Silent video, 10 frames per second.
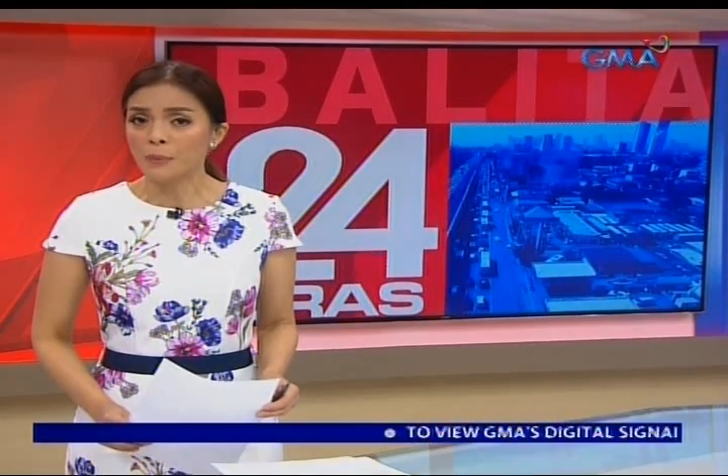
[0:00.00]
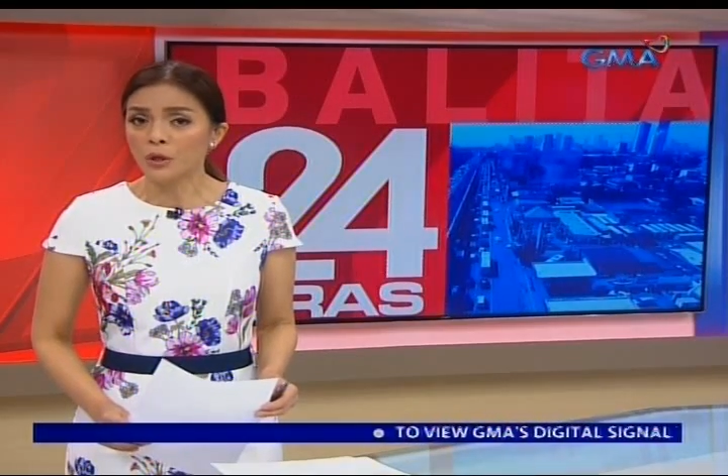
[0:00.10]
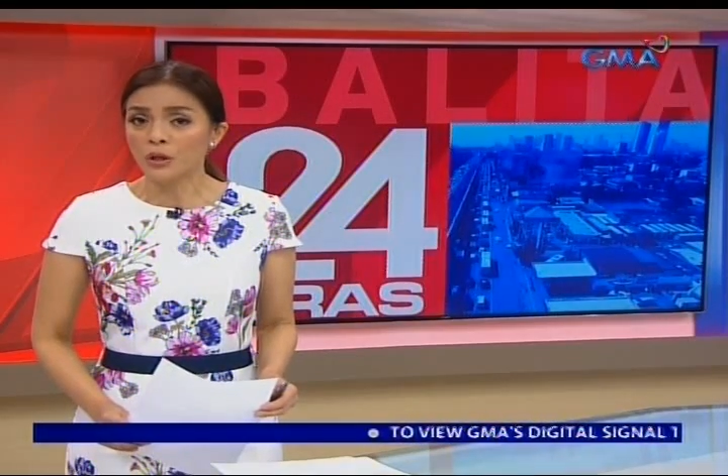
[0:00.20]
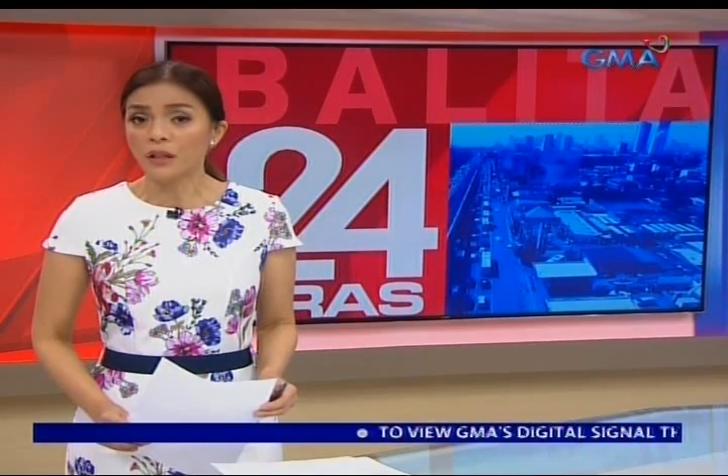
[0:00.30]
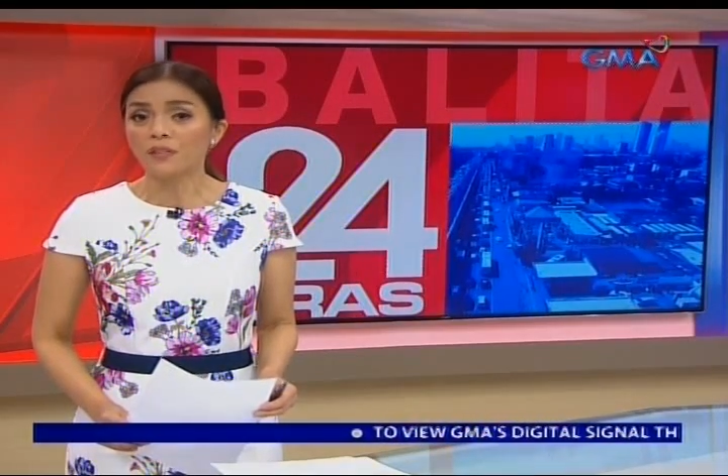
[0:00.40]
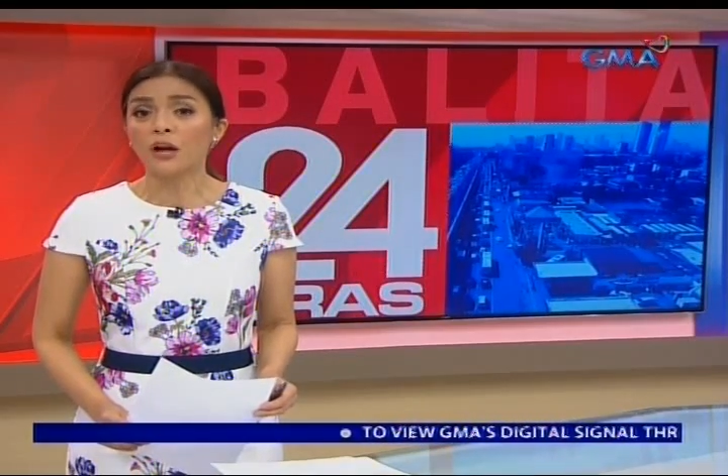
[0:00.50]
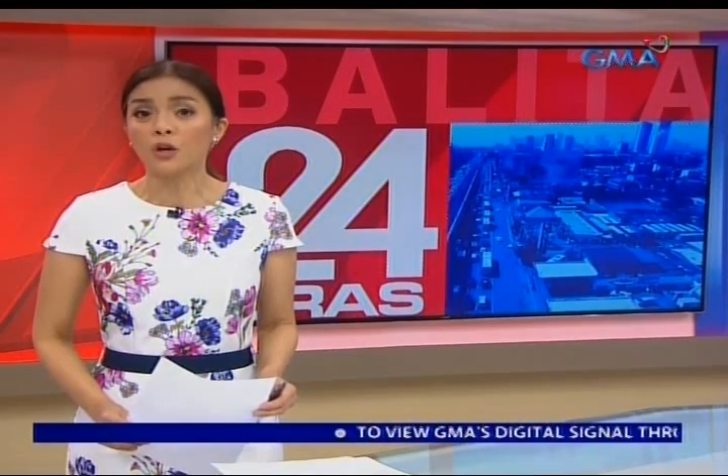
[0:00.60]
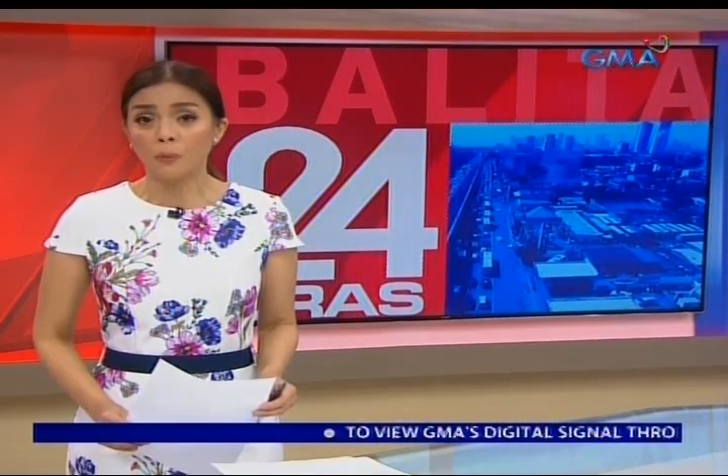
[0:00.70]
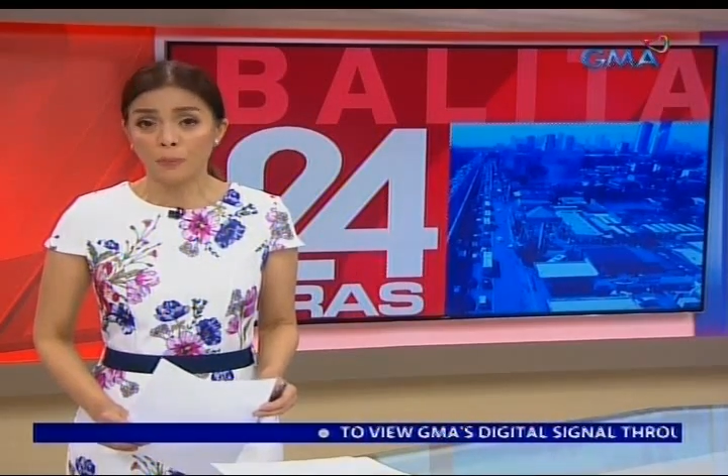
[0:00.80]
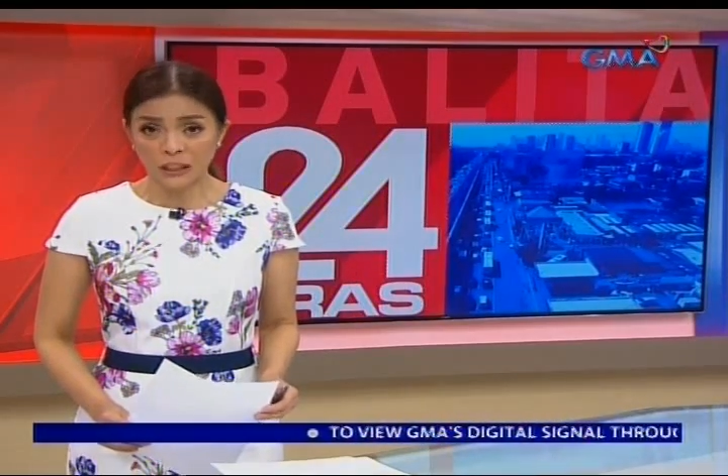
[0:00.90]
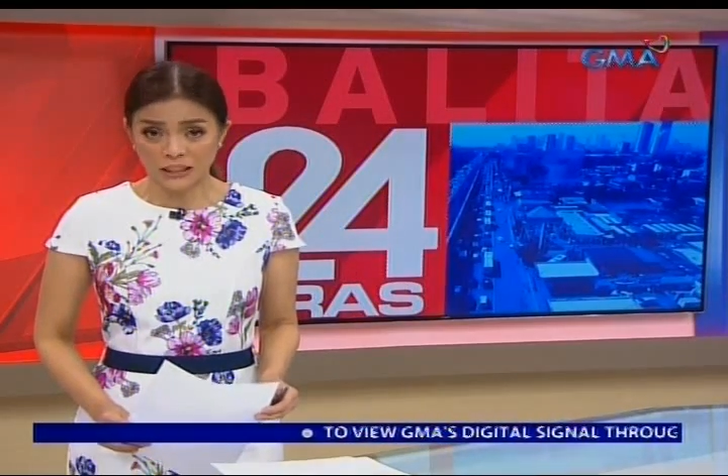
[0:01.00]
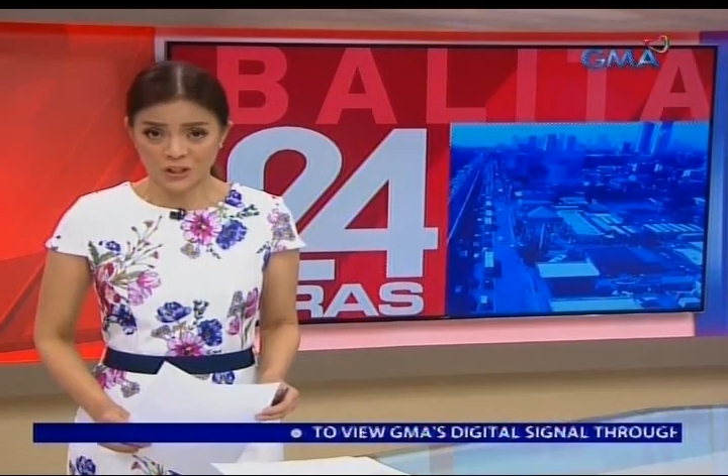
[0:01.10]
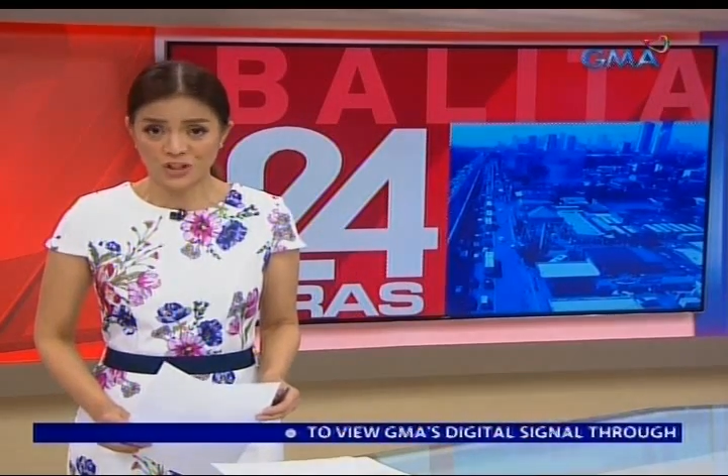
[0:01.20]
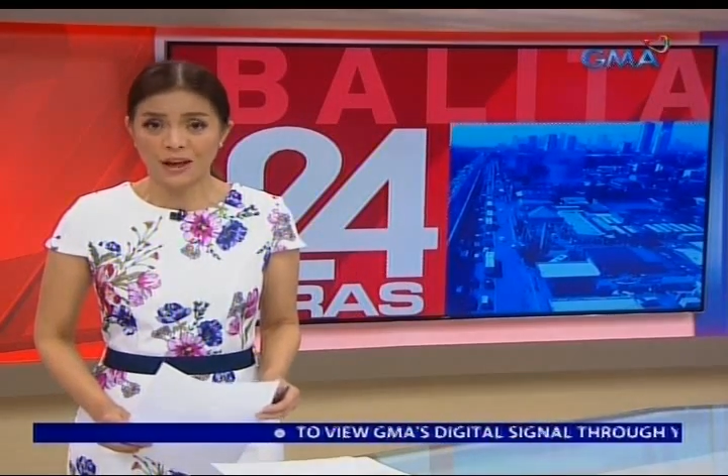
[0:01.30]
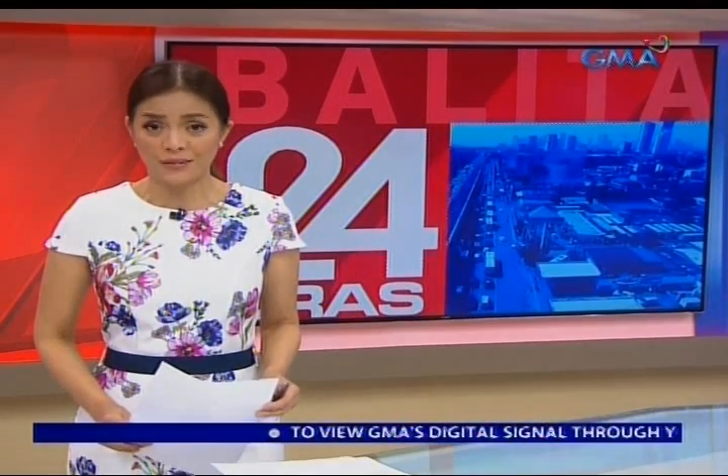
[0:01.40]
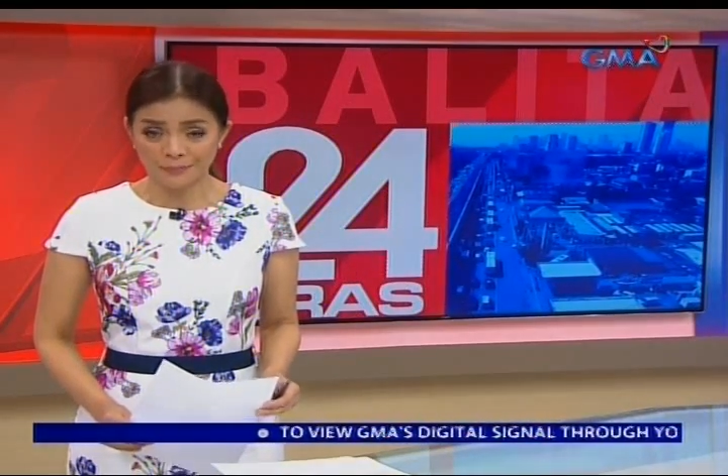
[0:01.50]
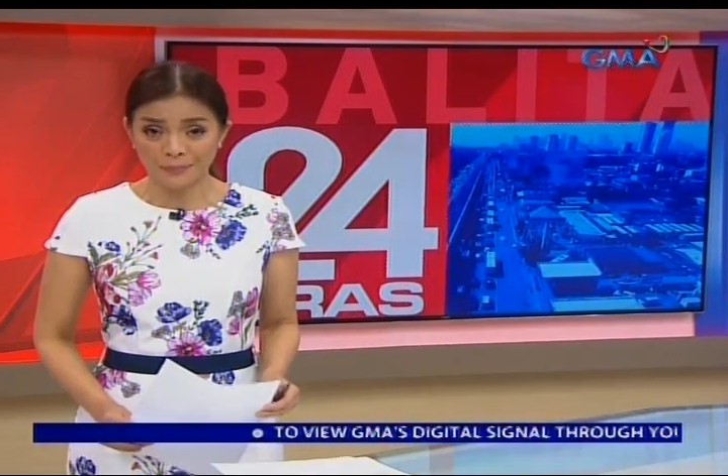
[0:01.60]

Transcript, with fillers: umunoy narco-politician.